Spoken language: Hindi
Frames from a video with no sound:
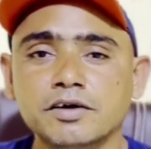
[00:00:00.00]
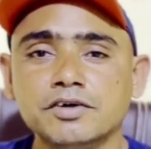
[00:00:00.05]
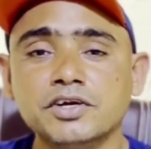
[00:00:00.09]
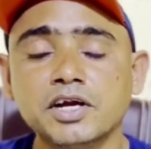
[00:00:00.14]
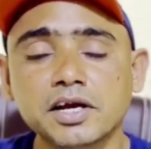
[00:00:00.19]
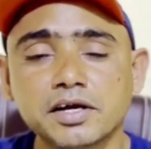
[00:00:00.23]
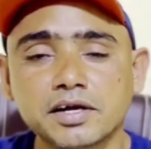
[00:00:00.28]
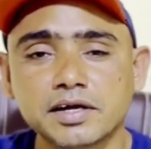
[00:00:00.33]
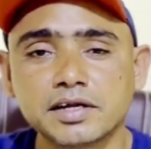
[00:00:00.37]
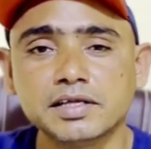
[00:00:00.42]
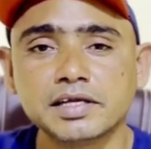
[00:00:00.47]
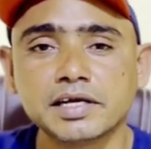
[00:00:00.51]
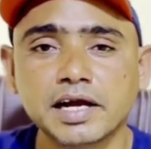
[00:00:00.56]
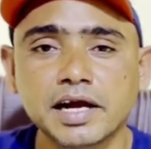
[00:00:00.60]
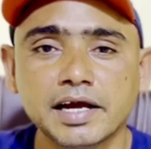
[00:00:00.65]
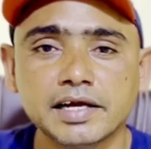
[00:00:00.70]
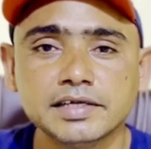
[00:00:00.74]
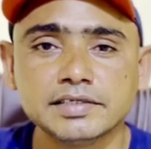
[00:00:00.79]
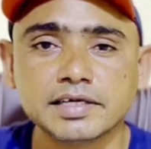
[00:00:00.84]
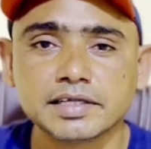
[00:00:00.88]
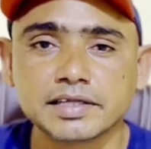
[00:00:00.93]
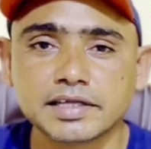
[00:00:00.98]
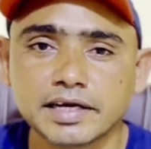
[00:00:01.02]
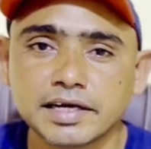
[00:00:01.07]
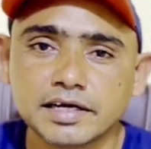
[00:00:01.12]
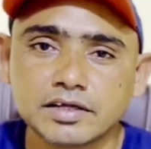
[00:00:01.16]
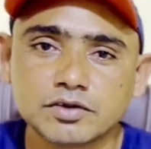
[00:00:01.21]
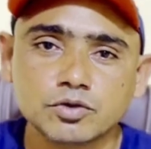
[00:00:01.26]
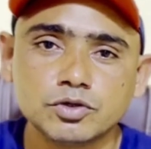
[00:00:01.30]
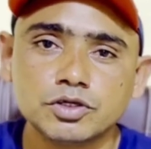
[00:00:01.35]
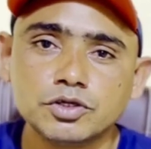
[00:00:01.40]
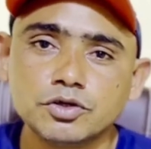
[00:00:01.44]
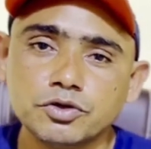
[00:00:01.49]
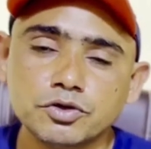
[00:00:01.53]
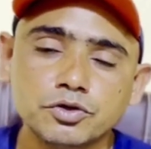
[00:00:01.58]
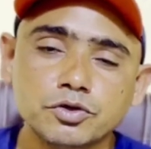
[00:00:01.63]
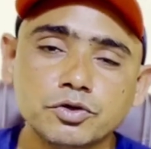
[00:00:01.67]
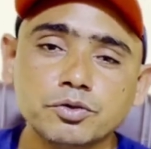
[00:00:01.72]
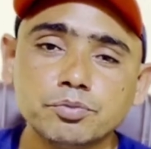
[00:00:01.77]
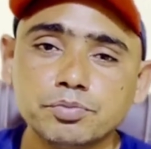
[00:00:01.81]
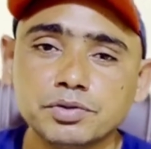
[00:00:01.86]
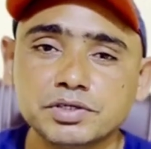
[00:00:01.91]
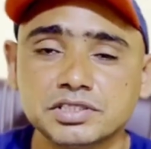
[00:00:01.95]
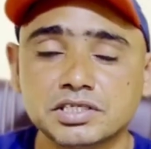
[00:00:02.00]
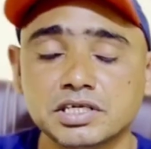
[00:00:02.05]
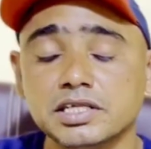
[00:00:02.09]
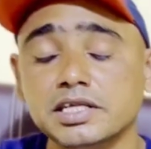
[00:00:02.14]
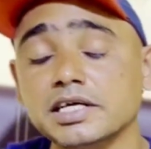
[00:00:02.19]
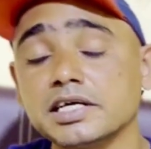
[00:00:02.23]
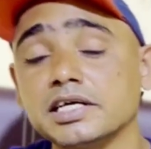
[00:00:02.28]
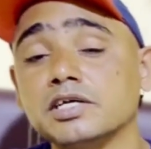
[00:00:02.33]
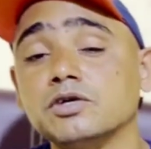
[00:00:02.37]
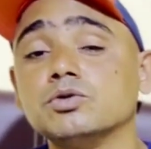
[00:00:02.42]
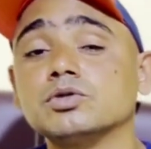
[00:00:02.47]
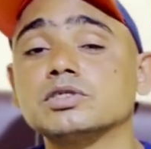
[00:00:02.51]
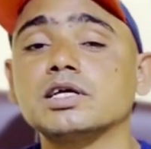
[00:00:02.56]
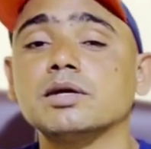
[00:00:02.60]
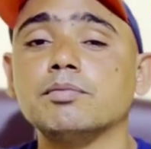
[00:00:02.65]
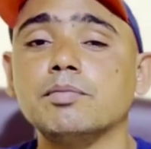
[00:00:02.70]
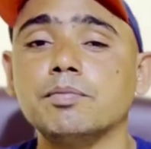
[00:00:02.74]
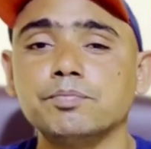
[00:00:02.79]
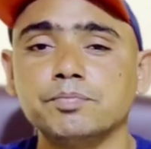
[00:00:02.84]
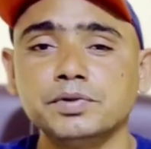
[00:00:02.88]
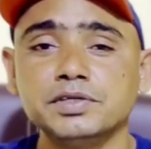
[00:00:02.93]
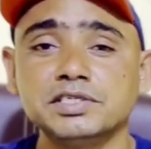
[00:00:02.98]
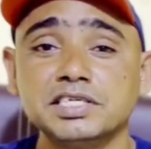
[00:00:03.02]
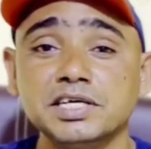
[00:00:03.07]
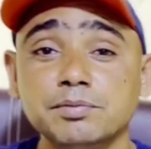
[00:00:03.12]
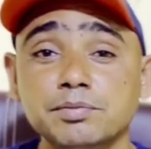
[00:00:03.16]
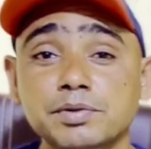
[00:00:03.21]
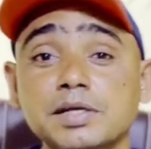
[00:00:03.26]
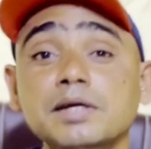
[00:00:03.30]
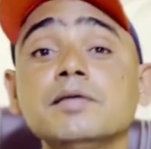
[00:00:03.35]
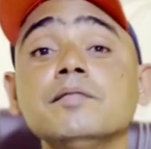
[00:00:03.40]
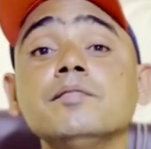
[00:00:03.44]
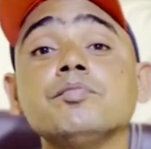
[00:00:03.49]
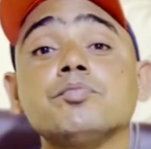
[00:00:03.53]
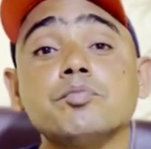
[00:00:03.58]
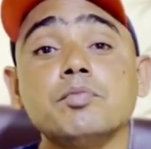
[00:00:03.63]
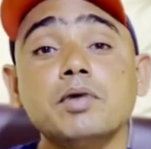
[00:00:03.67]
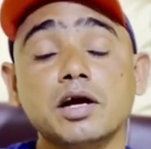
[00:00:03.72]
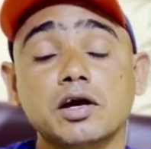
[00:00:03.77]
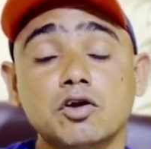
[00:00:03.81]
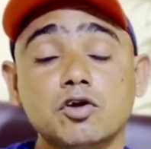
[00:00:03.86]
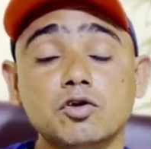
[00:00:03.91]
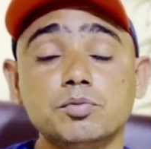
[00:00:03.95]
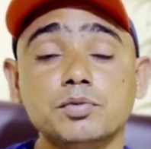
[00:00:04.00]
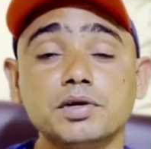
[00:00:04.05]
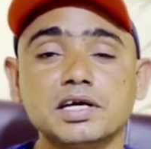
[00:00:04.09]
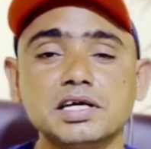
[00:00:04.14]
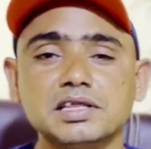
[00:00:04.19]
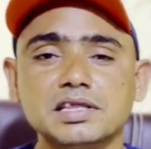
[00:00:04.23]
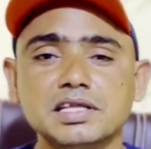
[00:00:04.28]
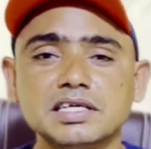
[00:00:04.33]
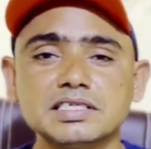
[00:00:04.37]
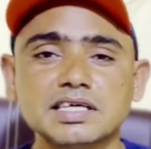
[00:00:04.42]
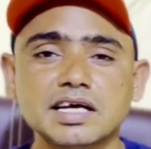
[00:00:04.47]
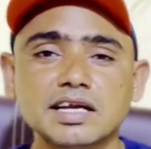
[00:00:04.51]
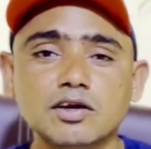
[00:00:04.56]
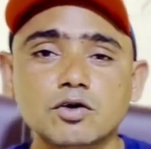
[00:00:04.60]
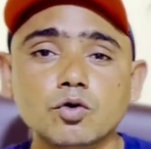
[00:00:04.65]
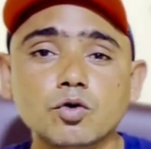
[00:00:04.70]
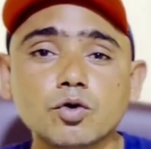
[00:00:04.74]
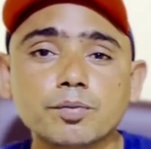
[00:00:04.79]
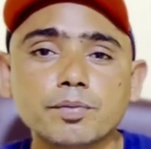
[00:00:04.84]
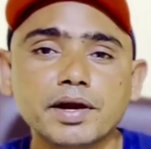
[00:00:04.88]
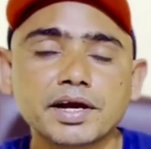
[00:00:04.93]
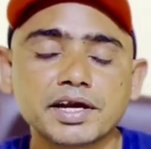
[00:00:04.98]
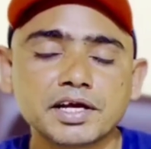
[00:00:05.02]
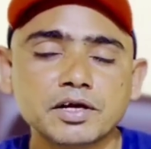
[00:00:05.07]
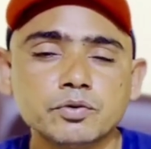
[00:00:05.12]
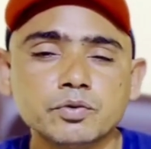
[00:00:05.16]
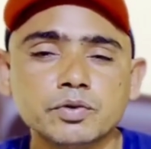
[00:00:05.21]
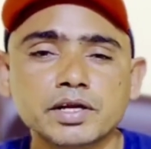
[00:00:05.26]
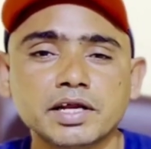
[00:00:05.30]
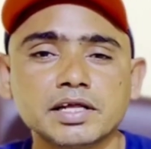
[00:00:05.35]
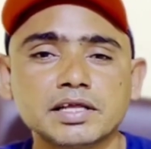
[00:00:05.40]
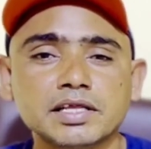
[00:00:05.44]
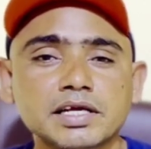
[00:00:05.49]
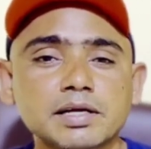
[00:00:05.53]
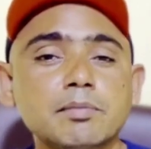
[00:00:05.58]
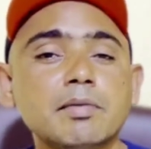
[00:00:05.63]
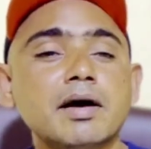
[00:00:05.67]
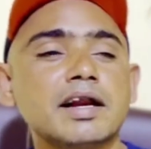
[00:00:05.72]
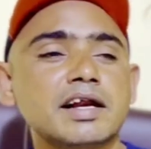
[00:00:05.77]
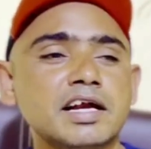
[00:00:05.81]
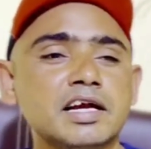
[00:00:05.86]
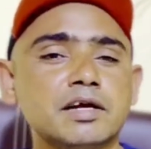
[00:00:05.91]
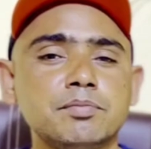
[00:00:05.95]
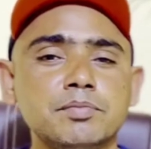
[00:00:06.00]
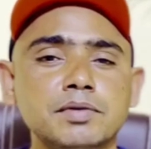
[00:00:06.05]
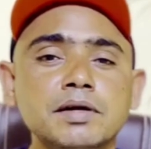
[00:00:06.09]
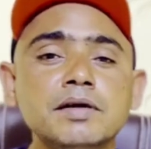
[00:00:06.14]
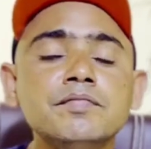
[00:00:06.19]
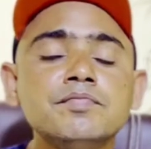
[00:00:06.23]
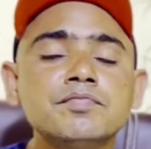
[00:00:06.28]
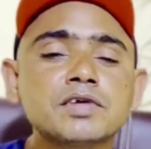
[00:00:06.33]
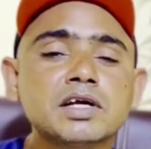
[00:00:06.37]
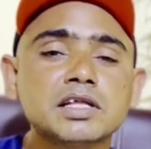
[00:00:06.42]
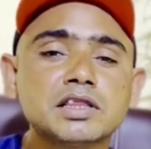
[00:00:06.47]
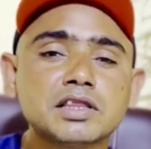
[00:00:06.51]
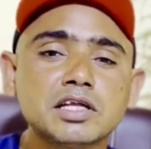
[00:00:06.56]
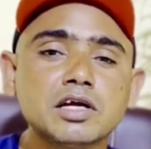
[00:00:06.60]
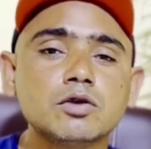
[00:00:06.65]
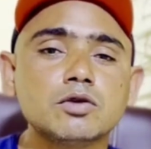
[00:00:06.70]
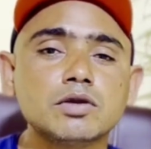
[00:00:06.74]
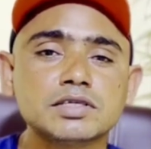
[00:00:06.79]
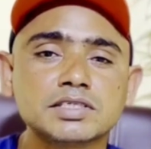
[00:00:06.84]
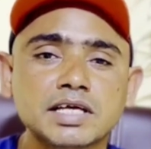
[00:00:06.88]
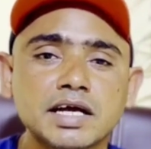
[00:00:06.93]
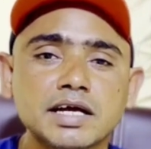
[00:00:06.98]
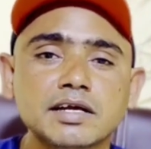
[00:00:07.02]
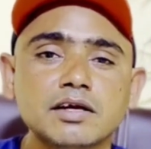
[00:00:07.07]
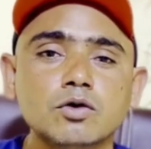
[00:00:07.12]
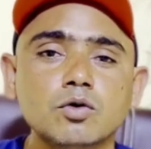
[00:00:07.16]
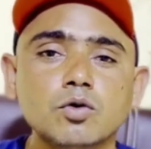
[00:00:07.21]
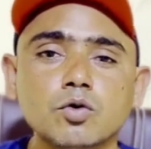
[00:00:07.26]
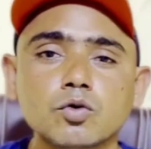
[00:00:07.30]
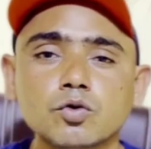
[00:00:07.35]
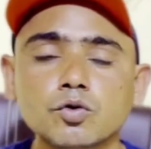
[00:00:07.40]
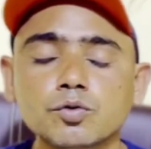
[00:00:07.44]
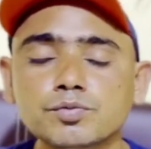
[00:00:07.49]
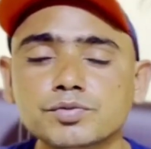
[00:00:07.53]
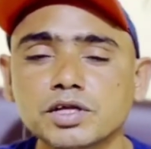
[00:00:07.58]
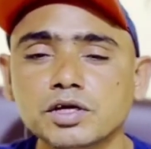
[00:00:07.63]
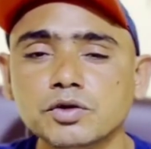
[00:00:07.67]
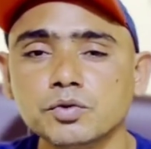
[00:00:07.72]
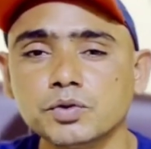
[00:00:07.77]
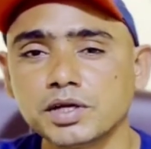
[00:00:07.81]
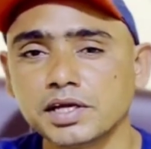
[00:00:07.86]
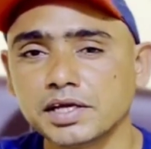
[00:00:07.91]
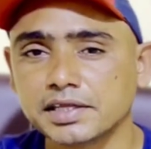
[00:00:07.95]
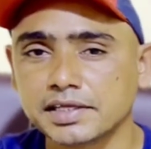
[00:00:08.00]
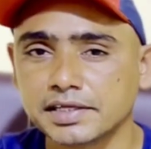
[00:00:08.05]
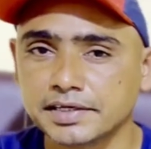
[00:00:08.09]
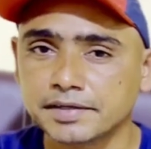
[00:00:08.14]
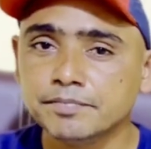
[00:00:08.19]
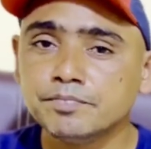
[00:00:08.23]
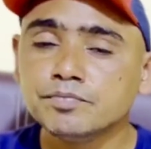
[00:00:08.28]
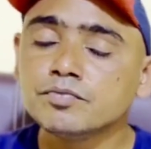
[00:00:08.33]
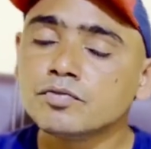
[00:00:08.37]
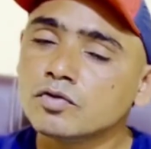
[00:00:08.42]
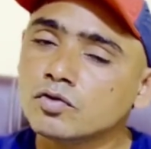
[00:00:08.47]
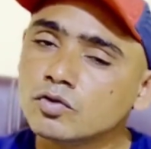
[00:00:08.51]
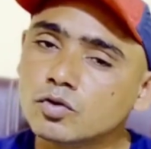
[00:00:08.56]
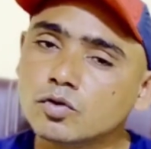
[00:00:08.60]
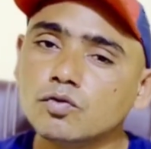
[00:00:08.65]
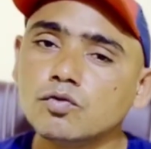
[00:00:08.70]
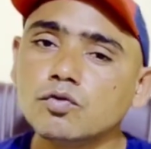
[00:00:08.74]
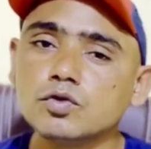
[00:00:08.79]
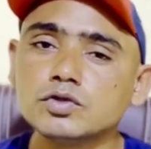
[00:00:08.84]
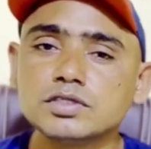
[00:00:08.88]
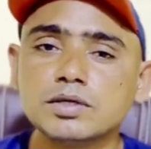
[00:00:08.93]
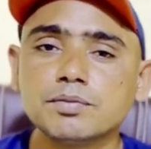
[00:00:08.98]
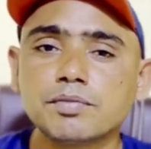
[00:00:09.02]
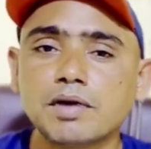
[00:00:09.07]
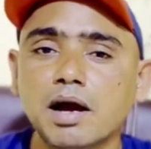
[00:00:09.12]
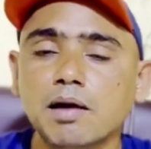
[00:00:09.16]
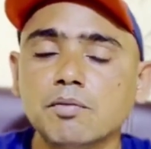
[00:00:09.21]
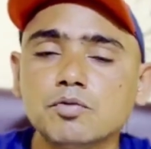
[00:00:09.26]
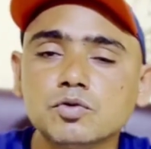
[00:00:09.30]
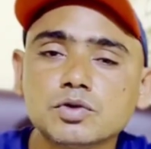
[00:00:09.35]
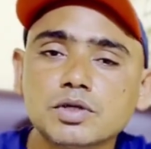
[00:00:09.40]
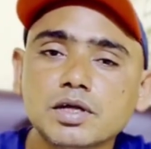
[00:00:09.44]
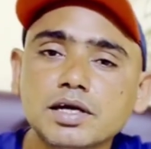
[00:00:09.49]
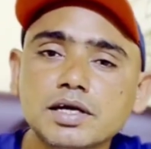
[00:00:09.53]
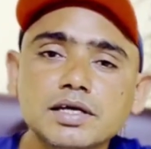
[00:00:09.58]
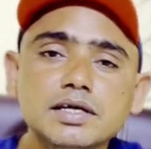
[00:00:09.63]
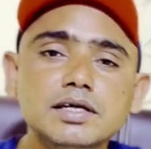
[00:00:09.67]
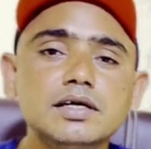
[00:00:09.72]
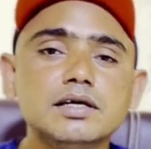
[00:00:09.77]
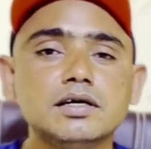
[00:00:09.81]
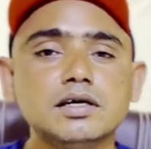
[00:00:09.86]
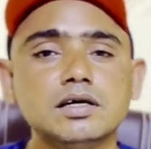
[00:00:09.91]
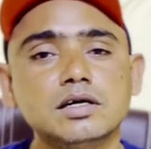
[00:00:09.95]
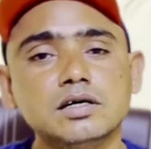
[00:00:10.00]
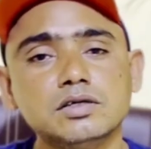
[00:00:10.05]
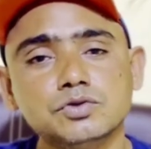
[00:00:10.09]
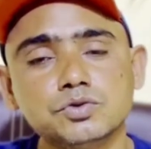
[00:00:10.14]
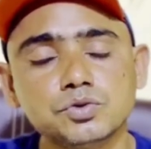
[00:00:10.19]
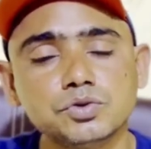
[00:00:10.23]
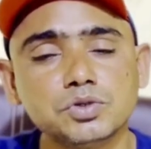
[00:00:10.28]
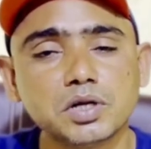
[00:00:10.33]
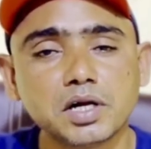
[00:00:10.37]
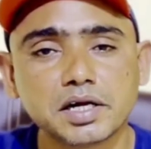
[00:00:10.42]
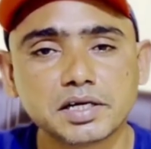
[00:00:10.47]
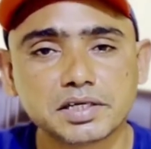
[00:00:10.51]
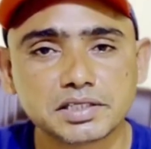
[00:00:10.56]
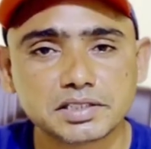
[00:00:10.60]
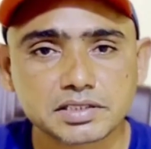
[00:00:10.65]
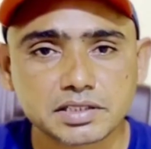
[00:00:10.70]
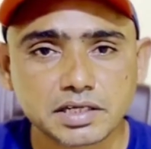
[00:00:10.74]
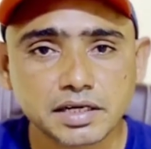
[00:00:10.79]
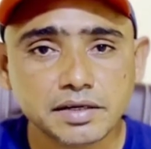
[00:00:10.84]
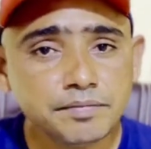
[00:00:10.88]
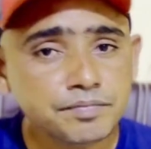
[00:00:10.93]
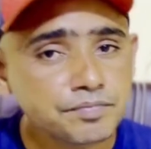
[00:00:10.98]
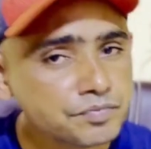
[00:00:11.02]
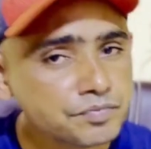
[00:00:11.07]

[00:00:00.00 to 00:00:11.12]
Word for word: थिएटर दिखाया जाता है तो हीरो हीरोइन पिक्चर देते हैं उसके पीछे भी बैकग्राउंड में कितने सारे लोग बैठे हुए रहते हैं मार्केट में कितने सारे लोग घूमते हुए रहते हैं तो वो सब काम होता है जूनियर आर्टिस्ट का